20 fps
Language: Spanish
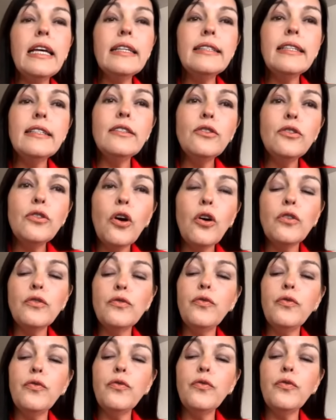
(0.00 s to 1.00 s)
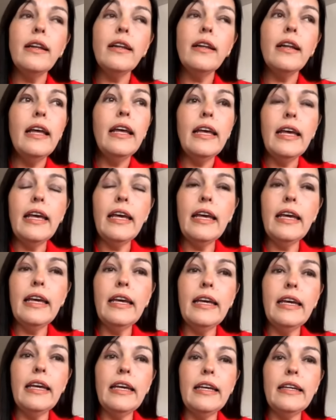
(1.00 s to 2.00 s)
ese software
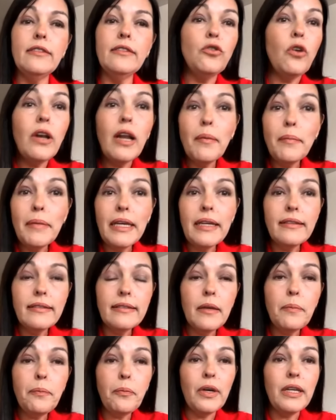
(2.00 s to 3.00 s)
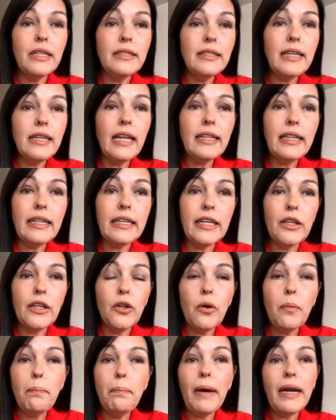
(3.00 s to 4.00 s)
eh, solamente puede ser
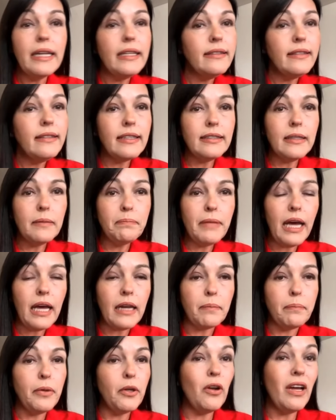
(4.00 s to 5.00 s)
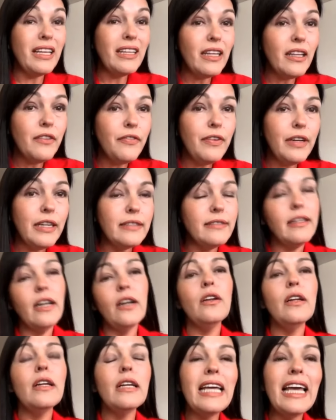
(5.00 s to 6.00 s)
adquirido para interceptar, pero hay que
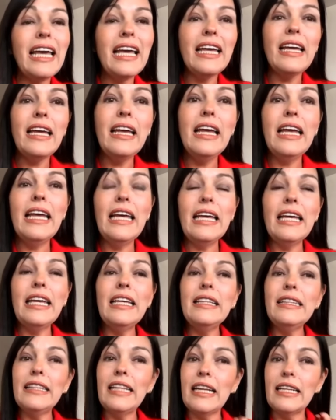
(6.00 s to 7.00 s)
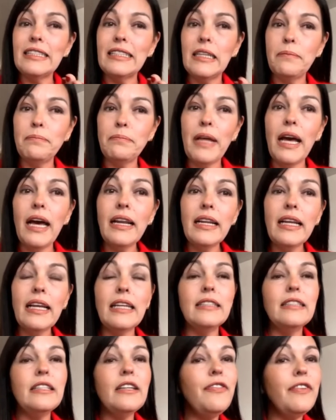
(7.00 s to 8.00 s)
diferenciar que interceptar
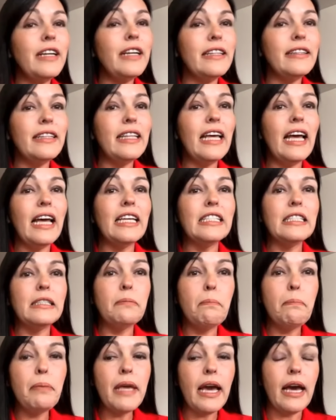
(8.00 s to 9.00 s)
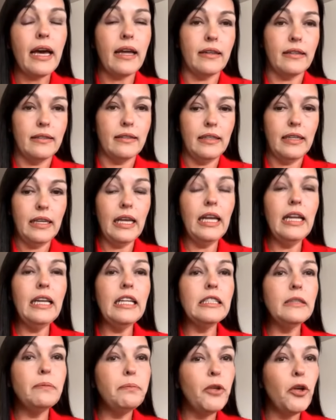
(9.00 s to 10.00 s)
es diferente a espiar.
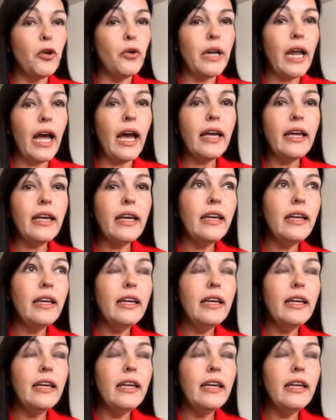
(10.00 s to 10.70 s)
El espionaje